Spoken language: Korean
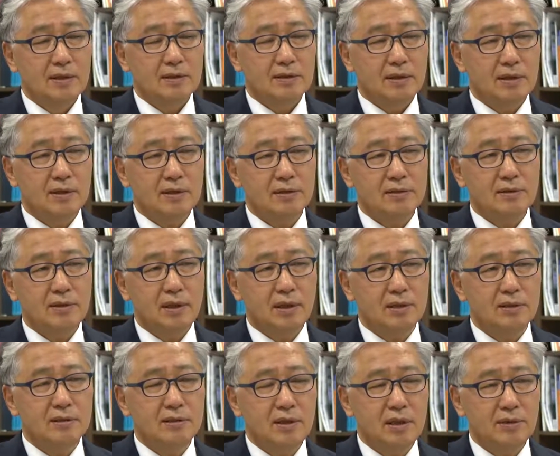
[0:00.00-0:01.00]
그래서 그
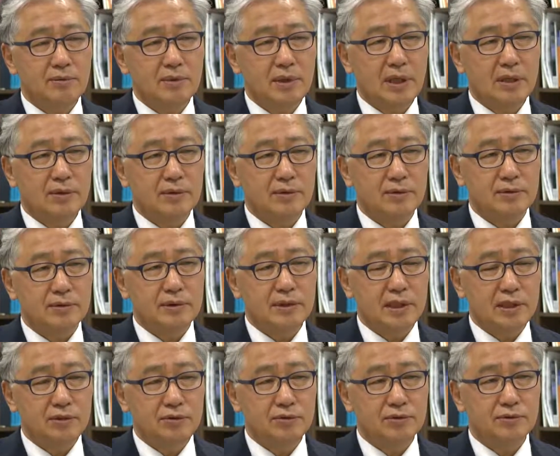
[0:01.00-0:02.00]
어느 때보다도
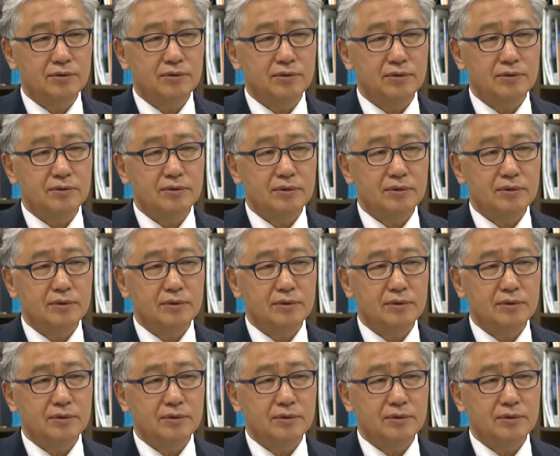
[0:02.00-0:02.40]
제주,